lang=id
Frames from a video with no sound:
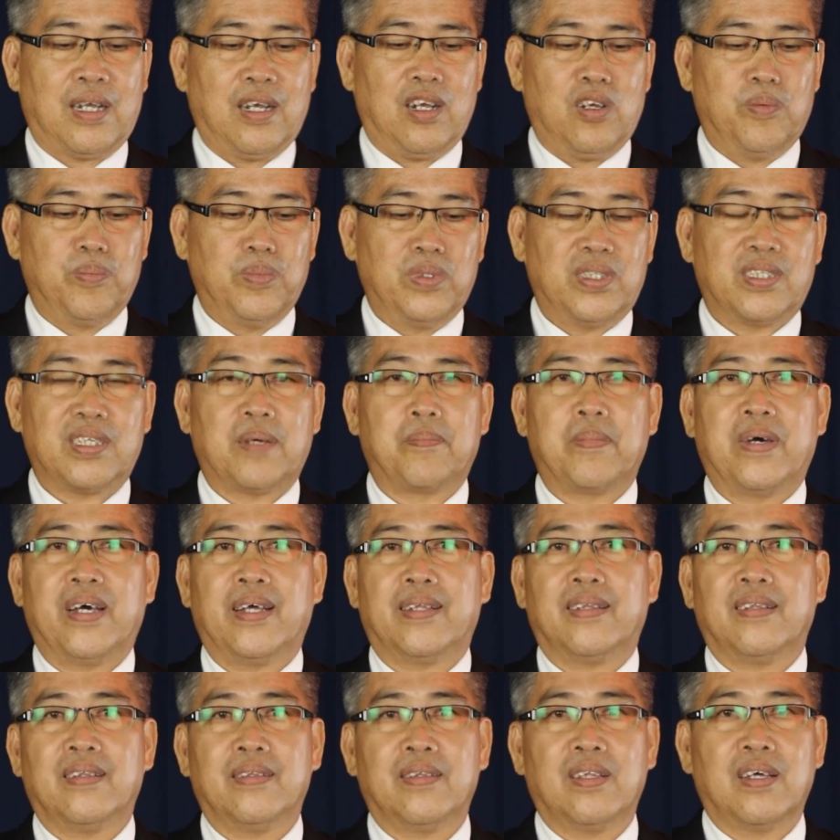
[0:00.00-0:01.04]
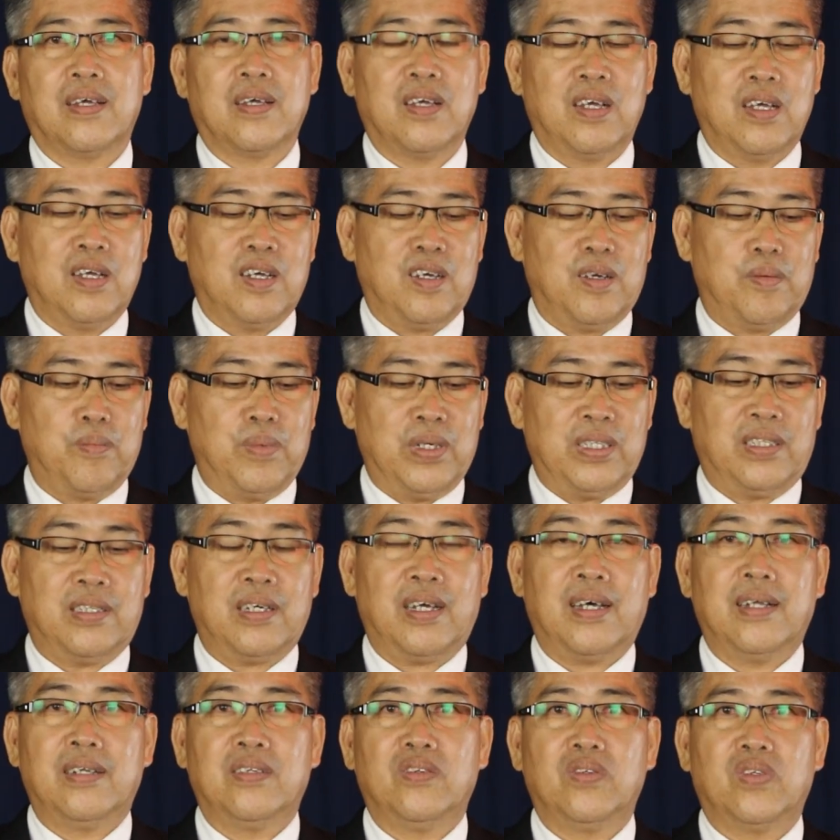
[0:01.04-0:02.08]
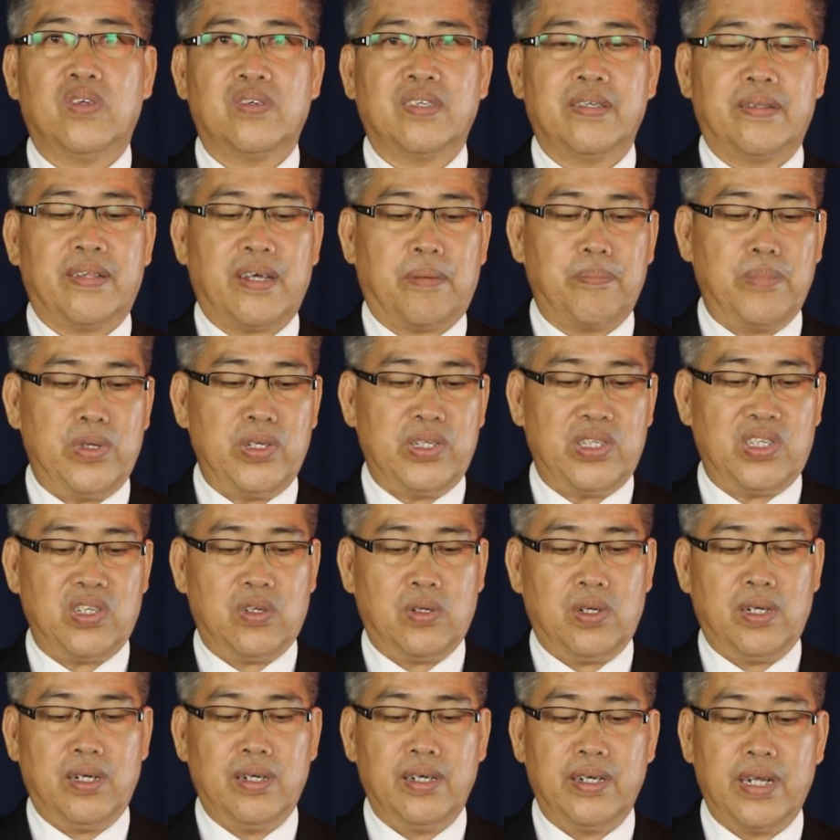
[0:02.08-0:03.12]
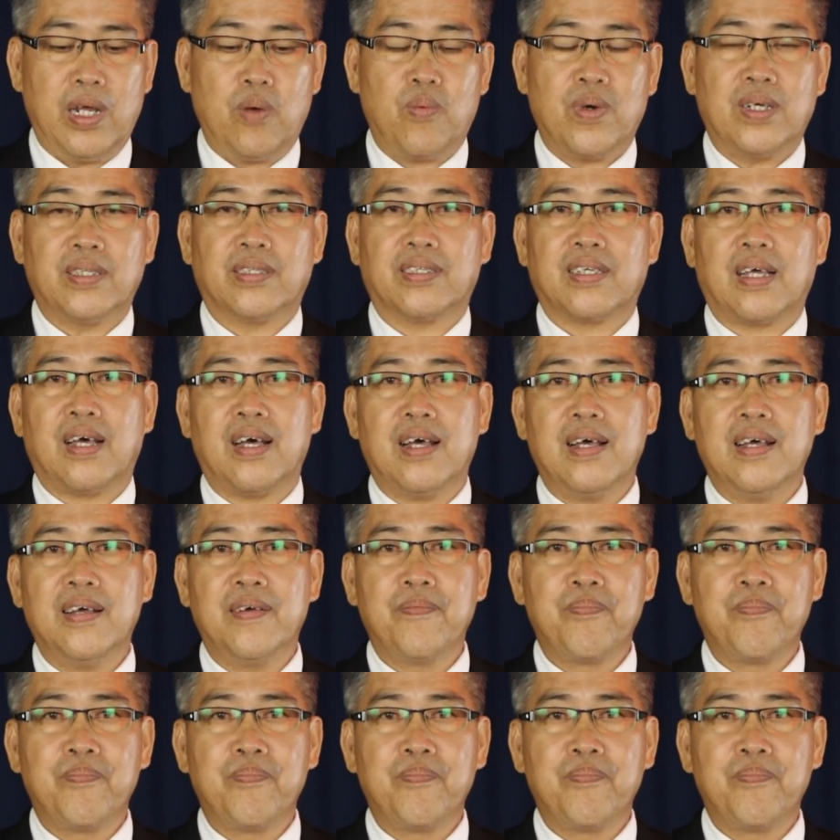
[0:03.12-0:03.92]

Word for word: Shalom Sahabat Bacaan Cerita Mission Dewasa